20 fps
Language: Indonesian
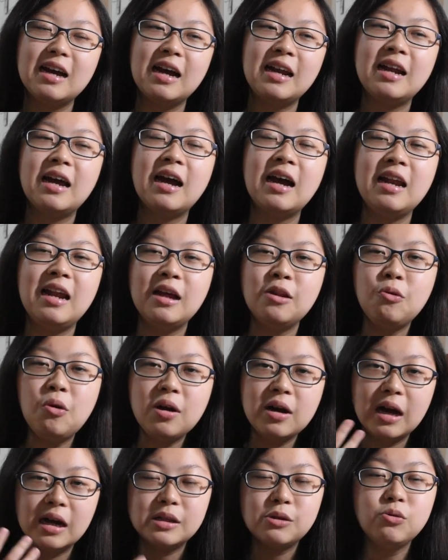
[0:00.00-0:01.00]
kadang-kadang tuh
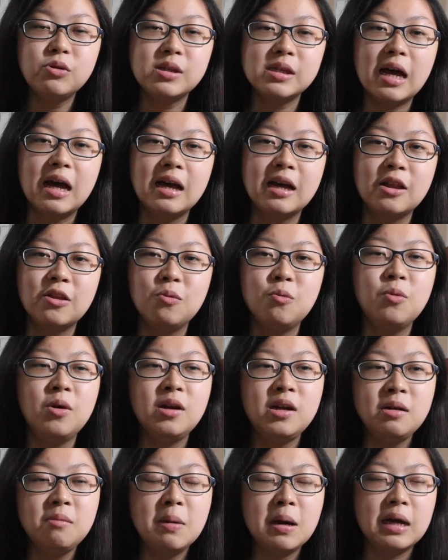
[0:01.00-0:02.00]
agak susah gitu
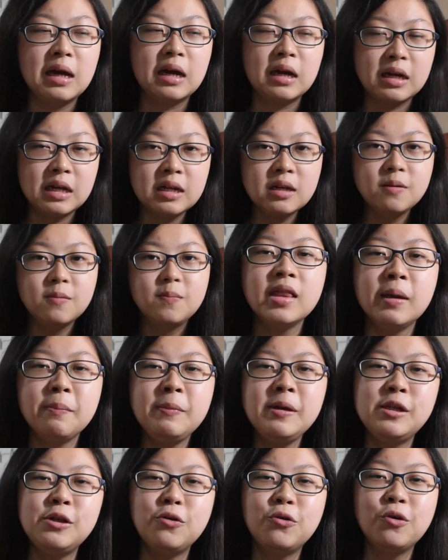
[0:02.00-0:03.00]
buat dibayangin
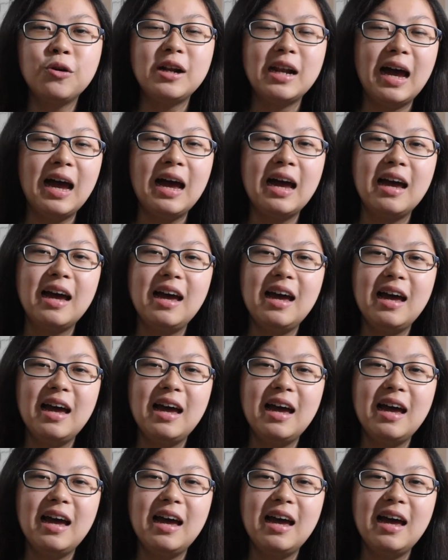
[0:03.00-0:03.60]
tapi syukurlah